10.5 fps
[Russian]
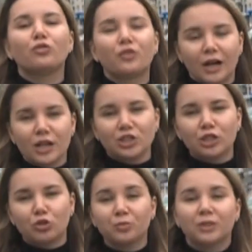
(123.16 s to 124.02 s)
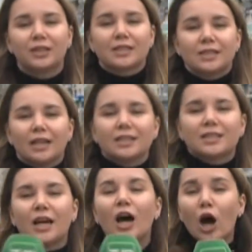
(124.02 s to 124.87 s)
в каждый дом
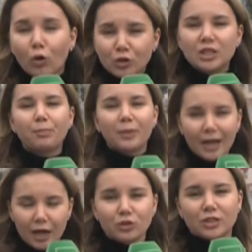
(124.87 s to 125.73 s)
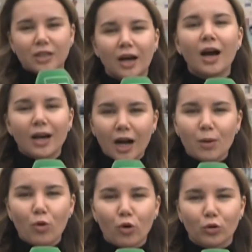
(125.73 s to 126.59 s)
татарстанцы утепляются как
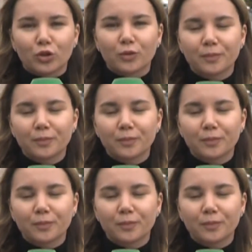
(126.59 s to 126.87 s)
могут.